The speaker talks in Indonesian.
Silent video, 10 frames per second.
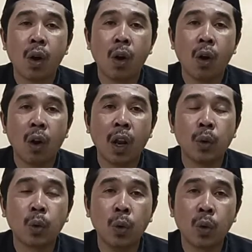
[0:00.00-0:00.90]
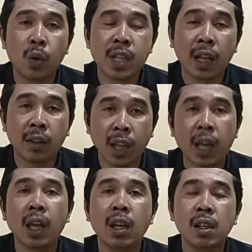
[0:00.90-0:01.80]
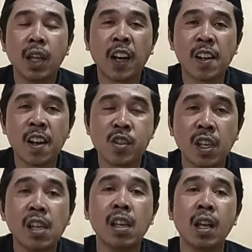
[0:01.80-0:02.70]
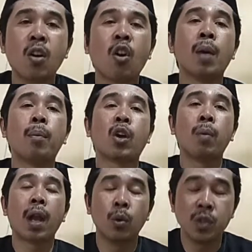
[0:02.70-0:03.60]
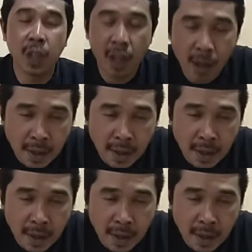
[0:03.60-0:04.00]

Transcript: oleh dukun-dukun santet yang kena sihir oleh pelaku sihir dan